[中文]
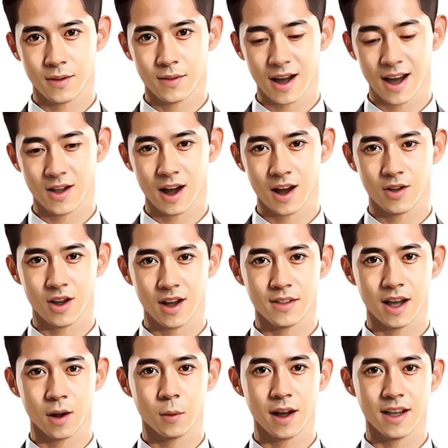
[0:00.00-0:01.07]
年长者
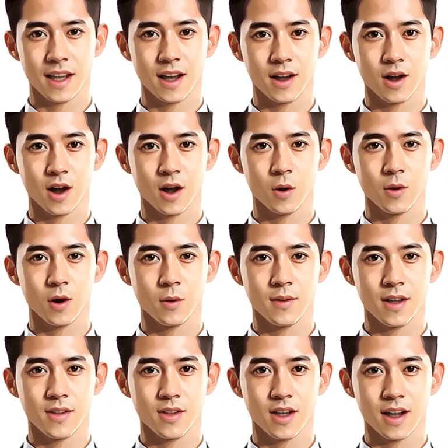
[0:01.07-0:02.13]
在晚年更有同
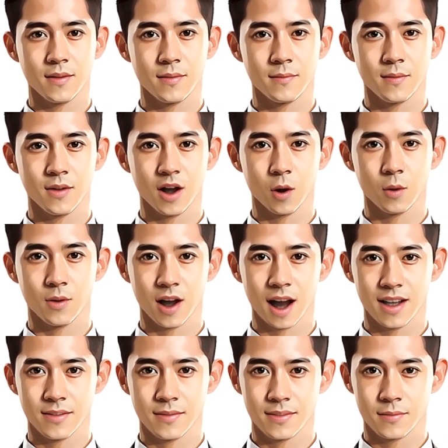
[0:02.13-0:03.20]
理心、友
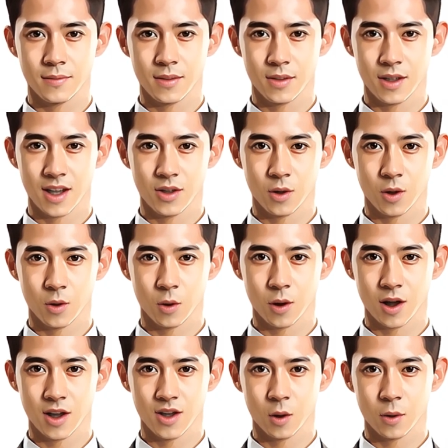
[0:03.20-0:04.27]
善，能做出
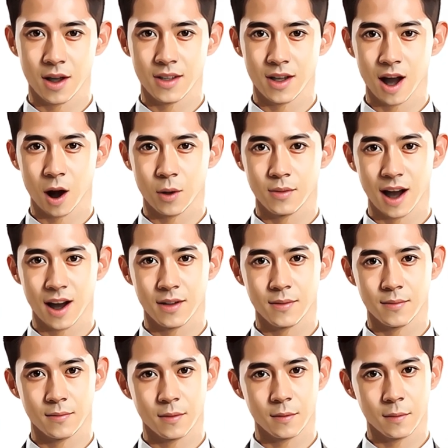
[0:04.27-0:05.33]
更周延的考量，
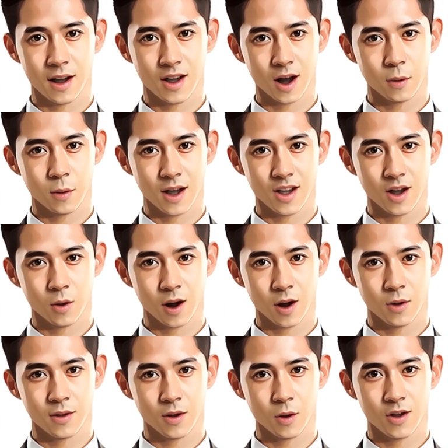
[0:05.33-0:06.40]
被称为智慧
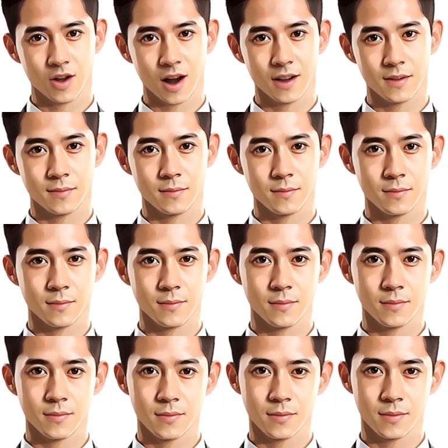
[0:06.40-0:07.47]
工作者。
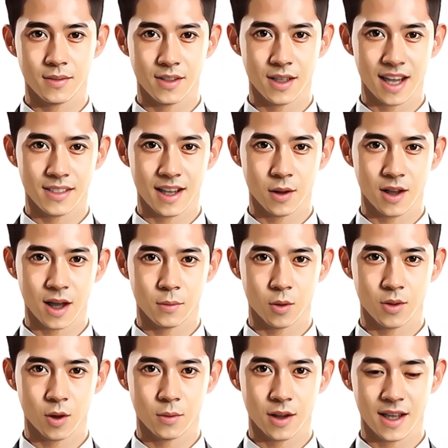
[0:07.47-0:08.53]
领导力不
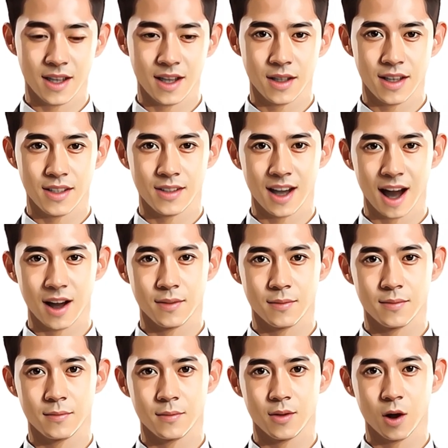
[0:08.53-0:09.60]
受年龄影响，
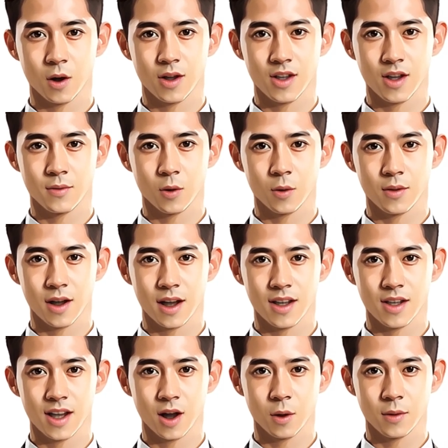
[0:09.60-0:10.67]
与是否乐意
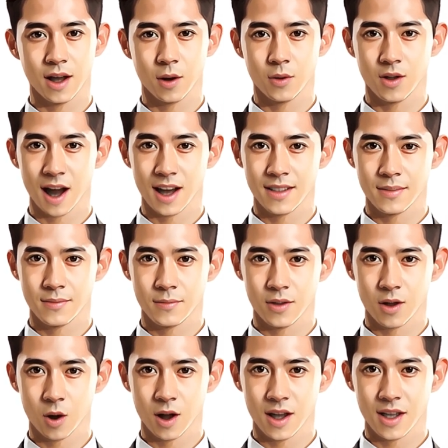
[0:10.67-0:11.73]
接受挑战、
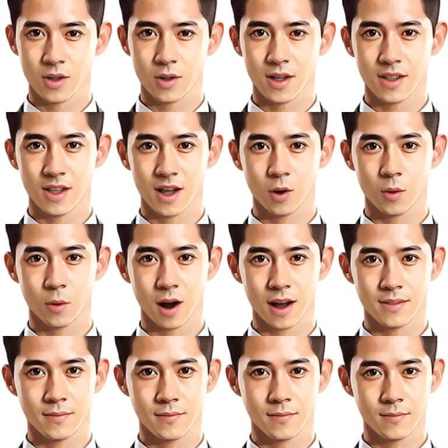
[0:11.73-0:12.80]
愿意学习有
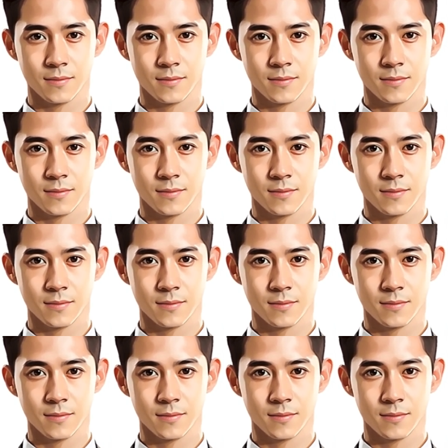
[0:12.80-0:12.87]
关。